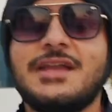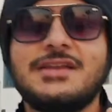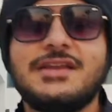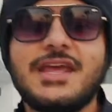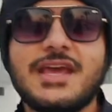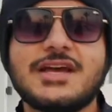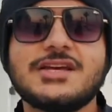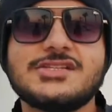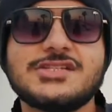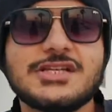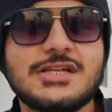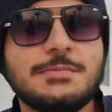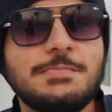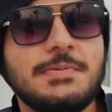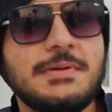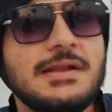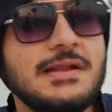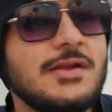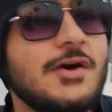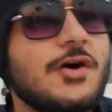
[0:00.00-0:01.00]
टेक अ चिल
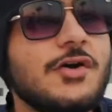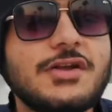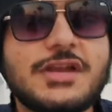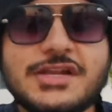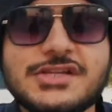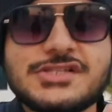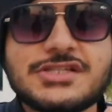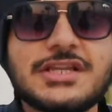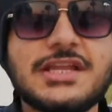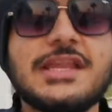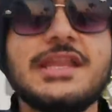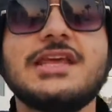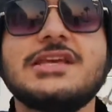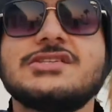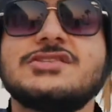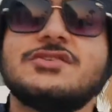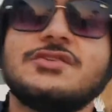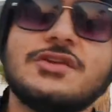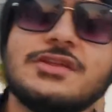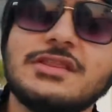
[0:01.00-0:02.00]
पिल और टेंशन लेने की
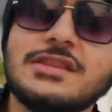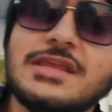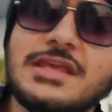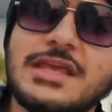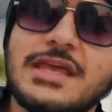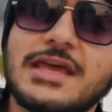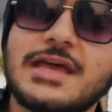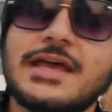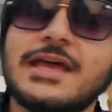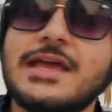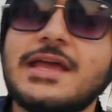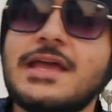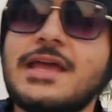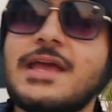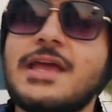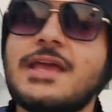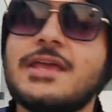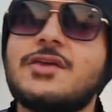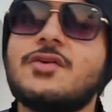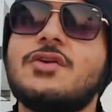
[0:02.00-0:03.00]
ज़रूरत नहीं है
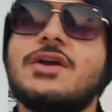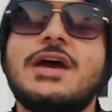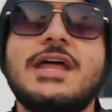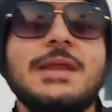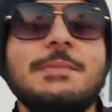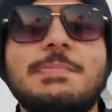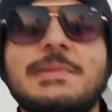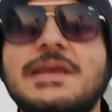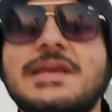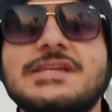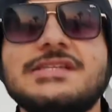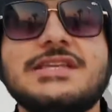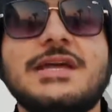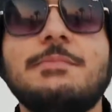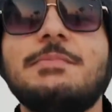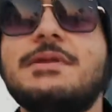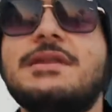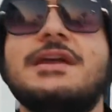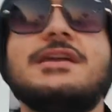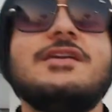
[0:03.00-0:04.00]
क्योंकि हर एप्लीकेशन
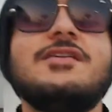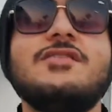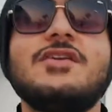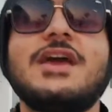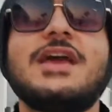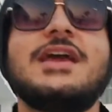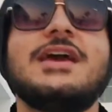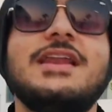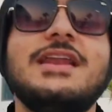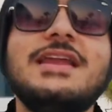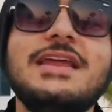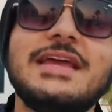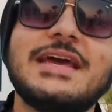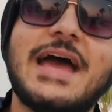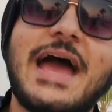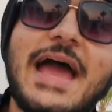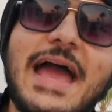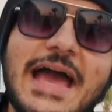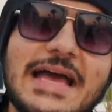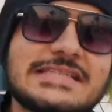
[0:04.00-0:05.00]
आपकी डाटा ट्रैक कर रही
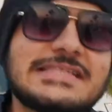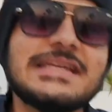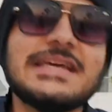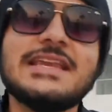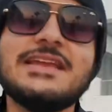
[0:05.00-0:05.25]
है ऐसे